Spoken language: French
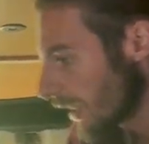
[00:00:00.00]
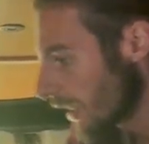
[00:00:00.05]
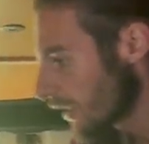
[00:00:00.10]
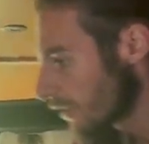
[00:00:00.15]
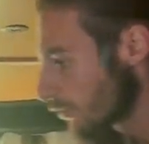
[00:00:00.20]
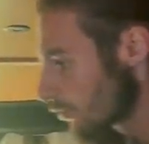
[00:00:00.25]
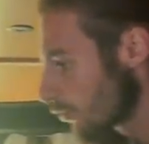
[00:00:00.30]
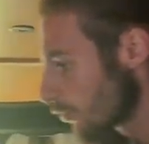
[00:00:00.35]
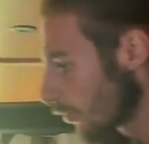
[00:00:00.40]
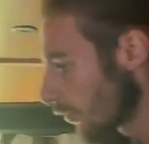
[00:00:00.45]
Et
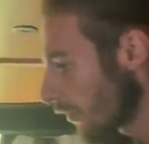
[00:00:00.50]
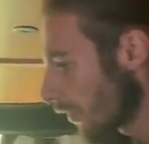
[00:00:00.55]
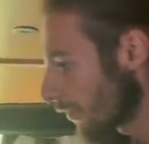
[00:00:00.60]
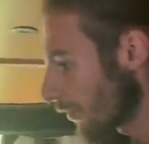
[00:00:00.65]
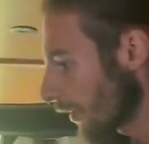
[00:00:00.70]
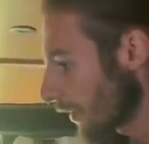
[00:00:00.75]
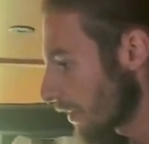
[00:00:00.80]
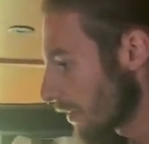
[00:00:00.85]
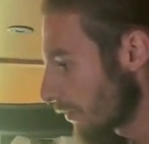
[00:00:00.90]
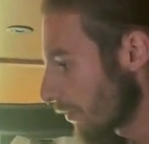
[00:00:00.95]
du coup, on va
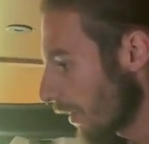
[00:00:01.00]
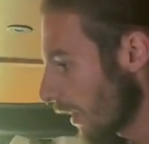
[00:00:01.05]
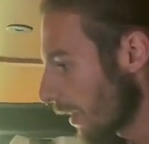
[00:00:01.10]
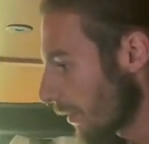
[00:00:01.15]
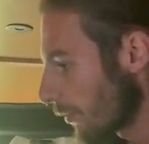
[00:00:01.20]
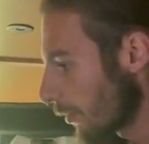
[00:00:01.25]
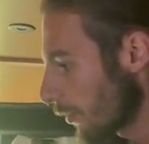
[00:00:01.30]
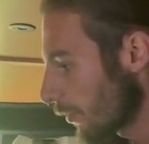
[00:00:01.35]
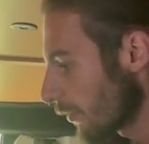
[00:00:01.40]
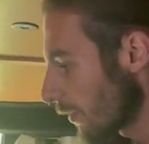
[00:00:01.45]
faire
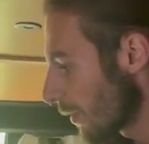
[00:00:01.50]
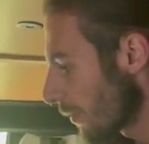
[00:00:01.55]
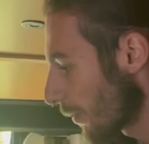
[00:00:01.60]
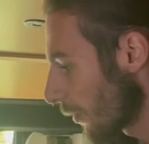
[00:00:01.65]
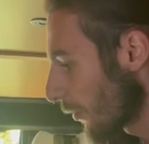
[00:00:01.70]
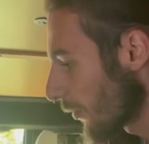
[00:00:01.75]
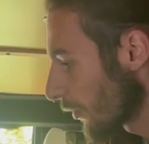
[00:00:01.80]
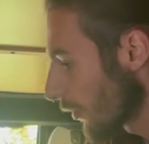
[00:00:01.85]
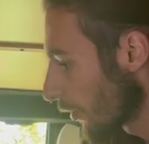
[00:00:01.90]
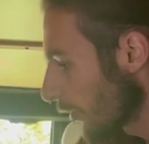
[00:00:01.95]
différemment. On va
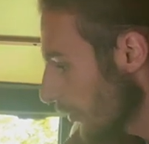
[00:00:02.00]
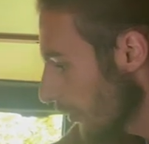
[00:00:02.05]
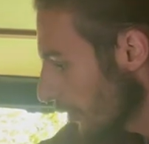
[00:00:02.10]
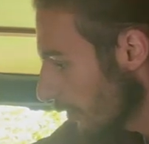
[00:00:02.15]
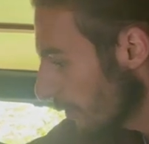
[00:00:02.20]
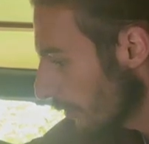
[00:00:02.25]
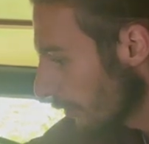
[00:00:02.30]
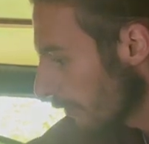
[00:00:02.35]
prendre, euh,